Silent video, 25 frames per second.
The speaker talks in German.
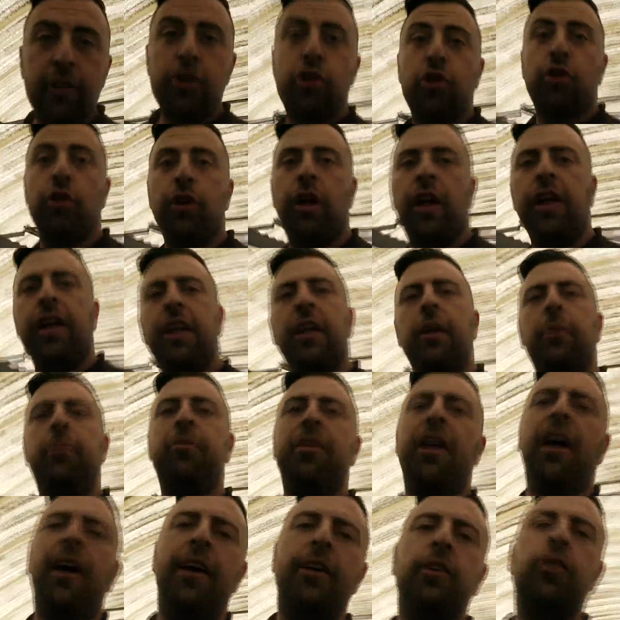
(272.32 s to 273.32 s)
einen schönen,
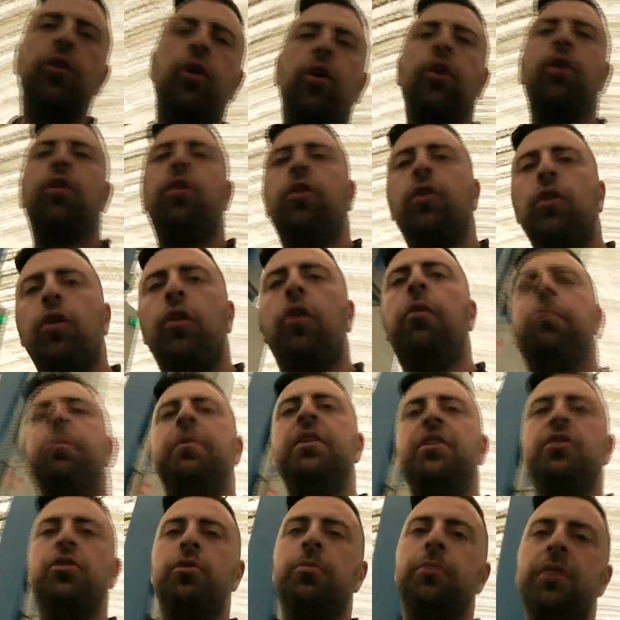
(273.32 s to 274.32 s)
angenehmen Tag noch und
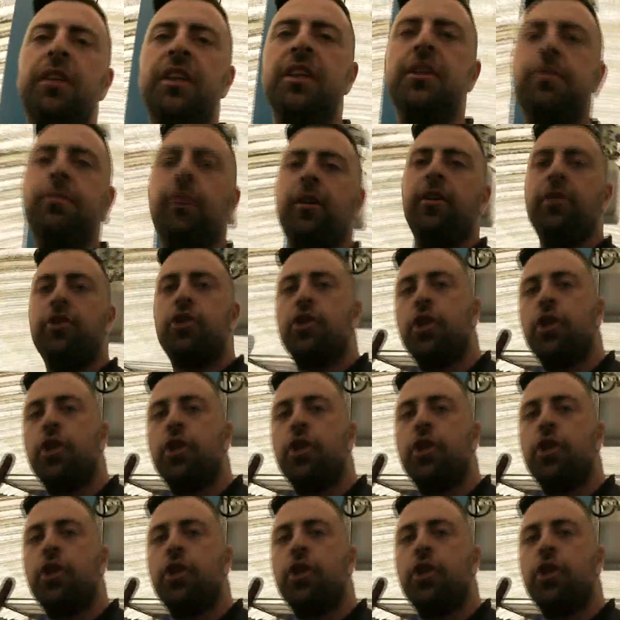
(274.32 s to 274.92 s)
bis zum nächsten Mal.